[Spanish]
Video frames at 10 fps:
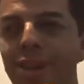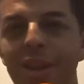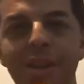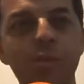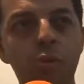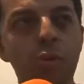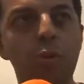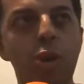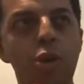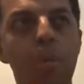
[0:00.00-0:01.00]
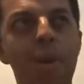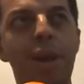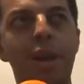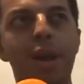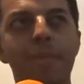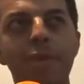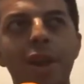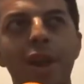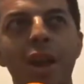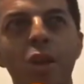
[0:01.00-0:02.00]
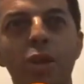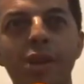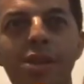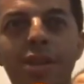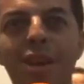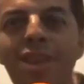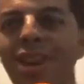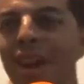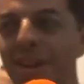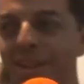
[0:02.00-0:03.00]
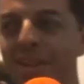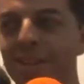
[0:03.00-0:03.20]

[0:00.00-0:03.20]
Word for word: Él es muy bueno para lo que sería idear